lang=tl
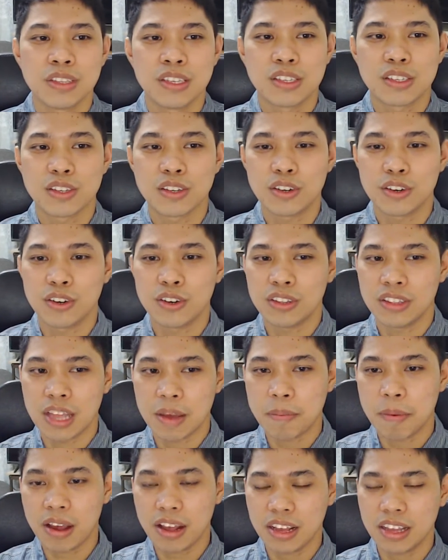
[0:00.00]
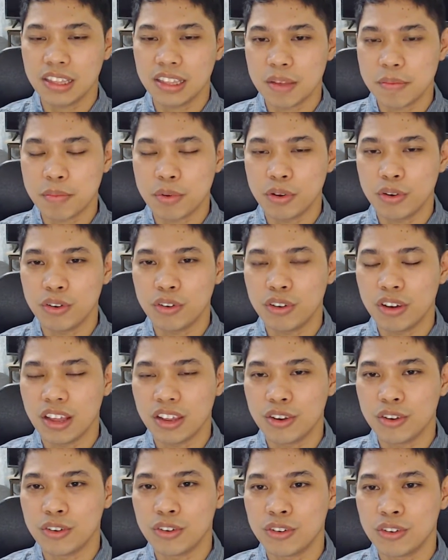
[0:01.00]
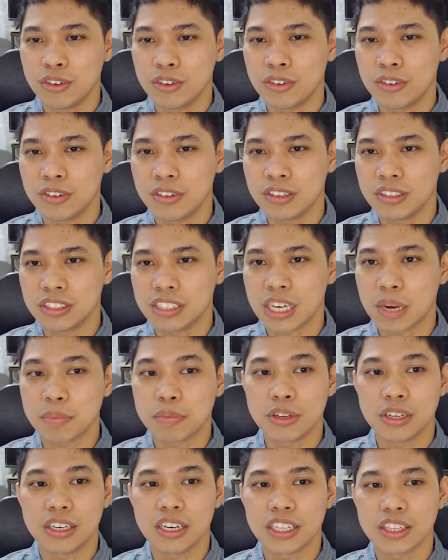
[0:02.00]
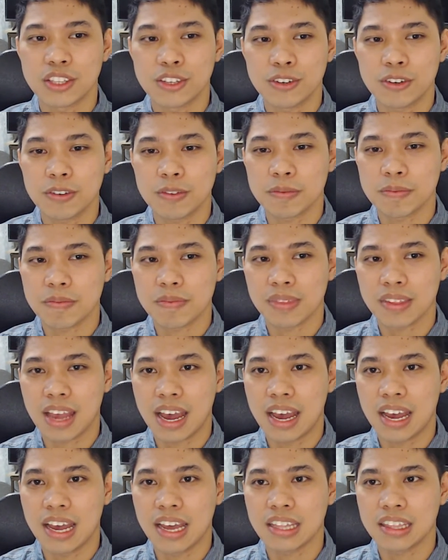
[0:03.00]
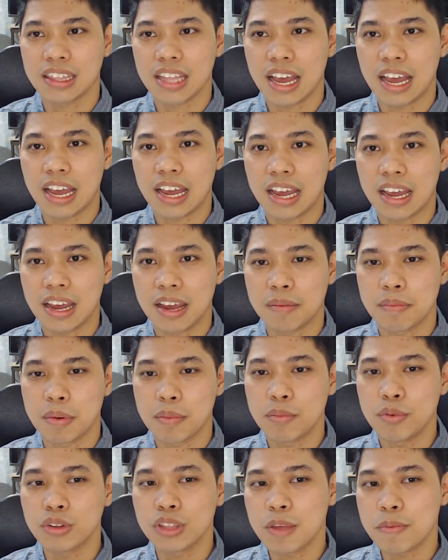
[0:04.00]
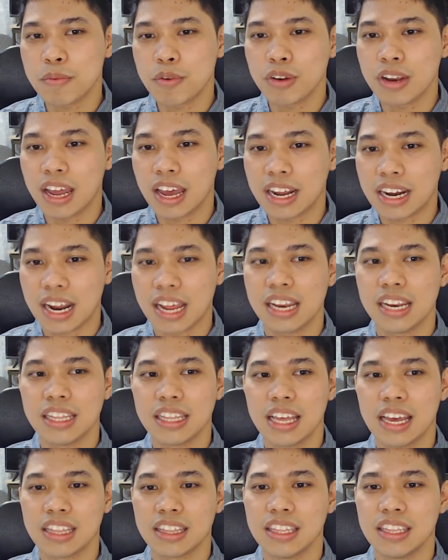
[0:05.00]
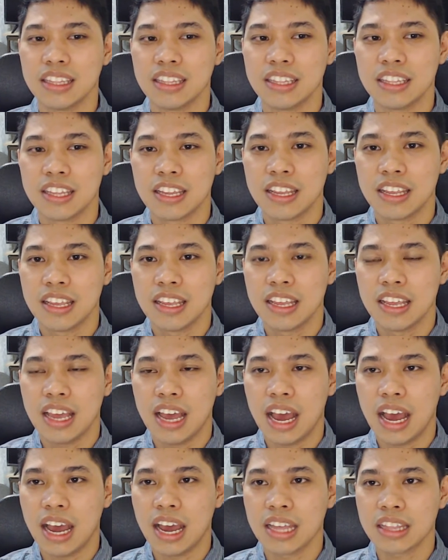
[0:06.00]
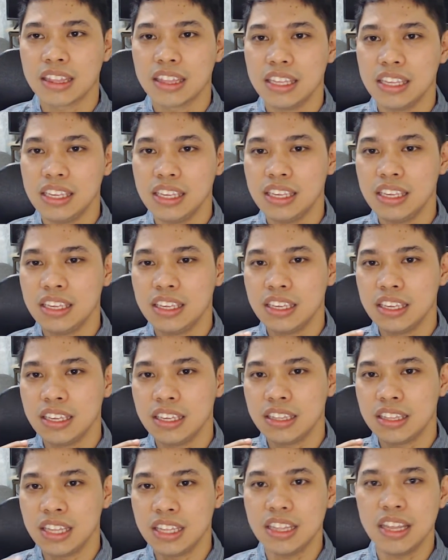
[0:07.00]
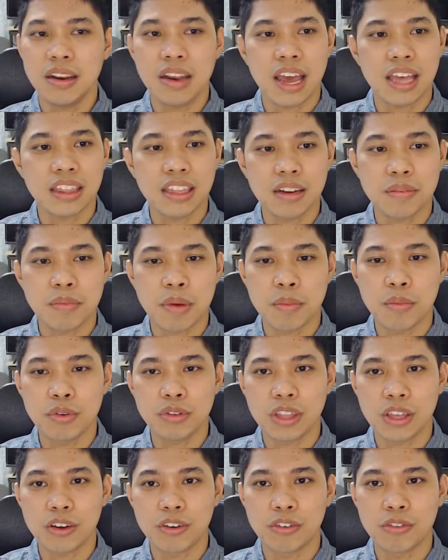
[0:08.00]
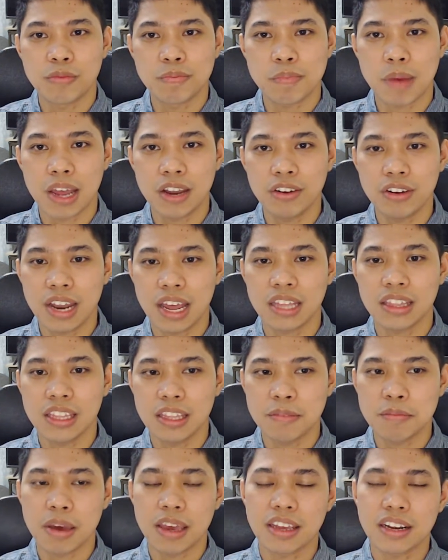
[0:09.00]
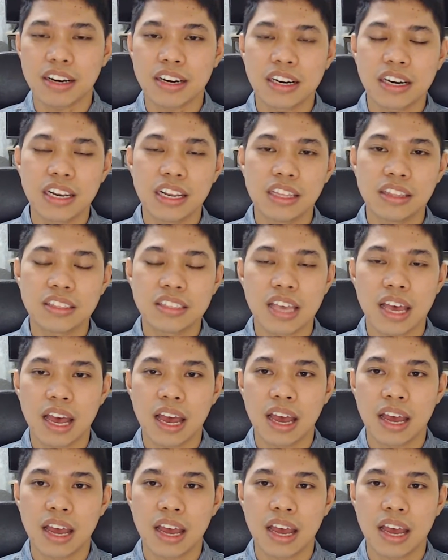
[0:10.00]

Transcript: So, napakaganda po nung, nung chapter na to at uh, mabuti po na aralin natin at itignan natin mabuti kung paano natin ma-relate sa